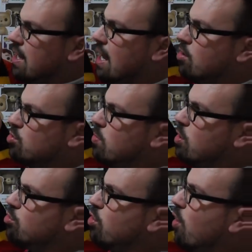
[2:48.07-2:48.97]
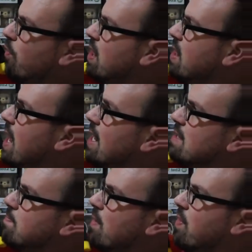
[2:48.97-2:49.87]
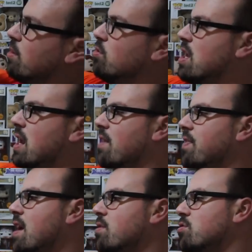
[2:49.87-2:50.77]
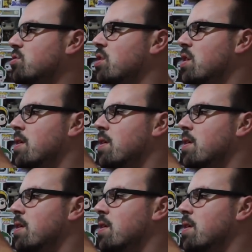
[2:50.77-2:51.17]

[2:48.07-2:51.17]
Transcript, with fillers: y los números oficiales perfectos, serigrafiados,